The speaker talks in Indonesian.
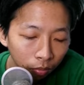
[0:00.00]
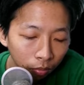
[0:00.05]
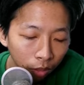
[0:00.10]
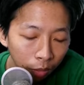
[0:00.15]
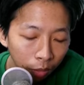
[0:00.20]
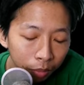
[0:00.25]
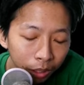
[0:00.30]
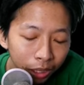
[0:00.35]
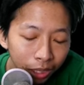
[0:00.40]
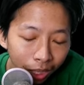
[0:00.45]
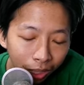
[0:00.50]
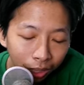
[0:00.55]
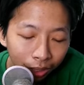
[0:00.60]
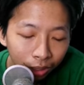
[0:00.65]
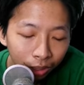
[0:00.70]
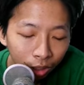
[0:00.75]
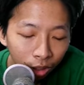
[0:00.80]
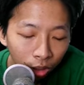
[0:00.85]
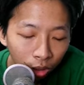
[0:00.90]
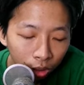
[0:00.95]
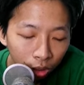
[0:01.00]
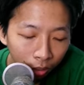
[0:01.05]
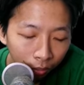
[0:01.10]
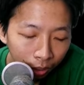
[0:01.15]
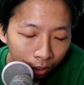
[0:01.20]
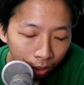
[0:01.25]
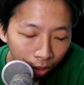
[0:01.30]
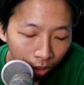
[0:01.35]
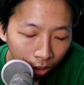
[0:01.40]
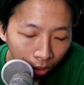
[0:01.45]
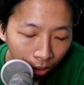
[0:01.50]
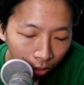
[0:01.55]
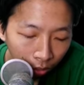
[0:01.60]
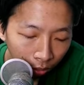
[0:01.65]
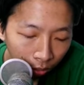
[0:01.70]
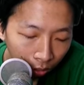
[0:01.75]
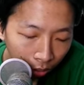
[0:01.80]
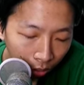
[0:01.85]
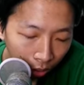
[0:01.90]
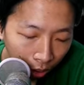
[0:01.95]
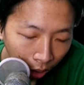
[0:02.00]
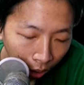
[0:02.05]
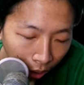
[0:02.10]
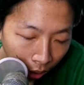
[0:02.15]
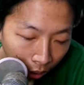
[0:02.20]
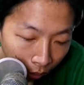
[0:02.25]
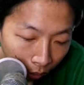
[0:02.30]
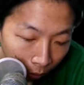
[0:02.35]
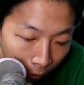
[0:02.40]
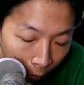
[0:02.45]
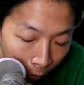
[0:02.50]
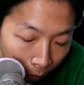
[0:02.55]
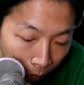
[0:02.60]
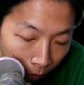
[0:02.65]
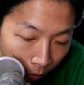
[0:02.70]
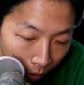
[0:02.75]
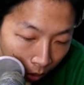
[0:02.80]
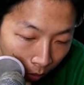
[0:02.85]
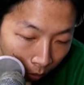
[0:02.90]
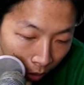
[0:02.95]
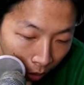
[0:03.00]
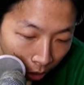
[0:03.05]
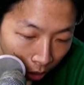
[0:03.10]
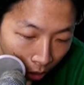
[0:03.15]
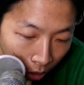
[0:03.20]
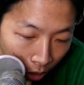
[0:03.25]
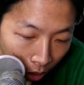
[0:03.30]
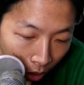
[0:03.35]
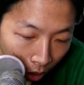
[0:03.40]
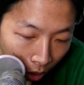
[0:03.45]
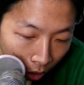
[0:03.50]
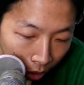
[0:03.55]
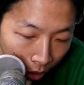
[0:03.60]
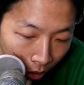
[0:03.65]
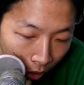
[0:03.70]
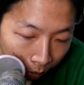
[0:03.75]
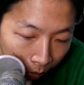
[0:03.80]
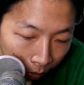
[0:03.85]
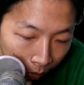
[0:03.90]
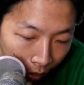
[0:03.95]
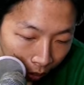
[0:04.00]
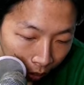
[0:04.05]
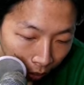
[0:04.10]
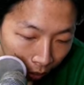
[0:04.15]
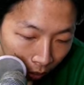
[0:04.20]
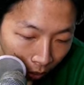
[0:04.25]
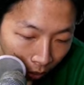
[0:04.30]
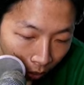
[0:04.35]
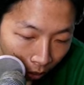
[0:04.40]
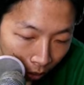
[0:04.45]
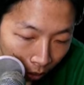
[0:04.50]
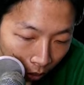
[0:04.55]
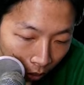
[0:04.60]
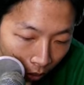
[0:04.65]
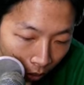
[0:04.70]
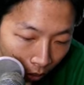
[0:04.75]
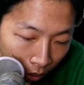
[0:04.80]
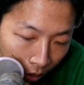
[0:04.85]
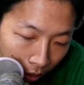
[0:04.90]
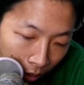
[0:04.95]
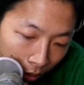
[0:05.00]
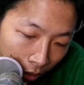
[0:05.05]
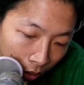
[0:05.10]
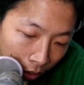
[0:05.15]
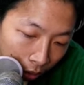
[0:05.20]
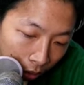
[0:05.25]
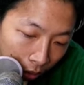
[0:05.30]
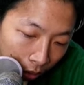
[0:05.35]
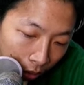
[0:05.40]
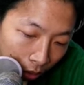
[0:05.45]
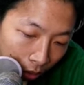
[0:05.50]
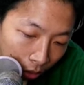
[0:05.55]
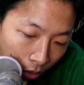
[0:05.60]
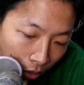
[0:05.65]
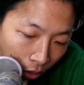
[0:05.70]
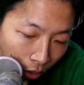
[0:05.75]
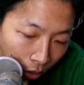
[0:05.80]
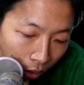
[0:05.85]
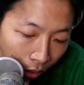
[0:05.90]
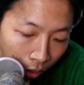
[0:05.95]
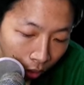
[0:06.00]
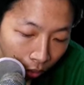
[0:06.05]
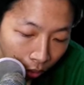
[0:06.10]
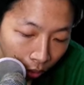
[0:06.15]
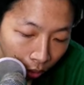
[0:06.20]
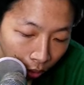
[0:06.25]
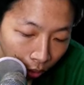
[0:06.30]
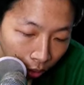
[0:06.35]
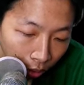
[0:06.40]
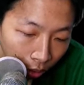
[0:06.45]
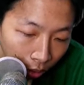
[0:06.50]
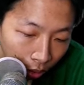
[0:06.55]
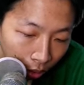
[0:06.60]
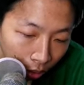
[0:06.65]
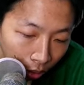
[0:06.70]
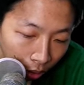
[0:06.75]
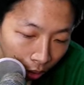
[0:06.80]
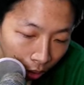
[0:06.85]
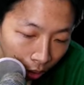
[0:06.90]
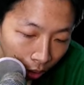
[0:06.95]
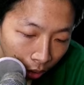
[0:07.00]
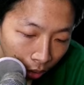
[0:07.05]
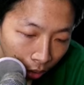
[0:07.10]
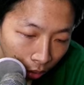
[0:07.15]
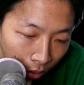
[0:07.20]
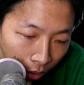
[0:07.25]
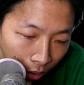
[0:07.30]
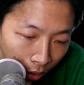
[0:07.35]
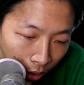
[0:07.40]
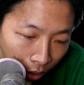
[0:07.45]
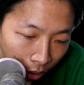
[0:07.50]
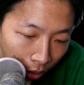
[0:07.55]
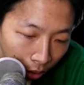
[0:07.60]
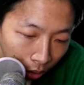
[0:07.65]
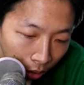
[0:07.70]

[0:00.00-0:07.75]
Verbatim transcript: Bisa nggak sih nggak usah bacot gitu? Oke. Okay. Sama Tokyo atau apa nih? Eh uh, Tokyo deh Tokyo. Kayaknya Tokyo deh.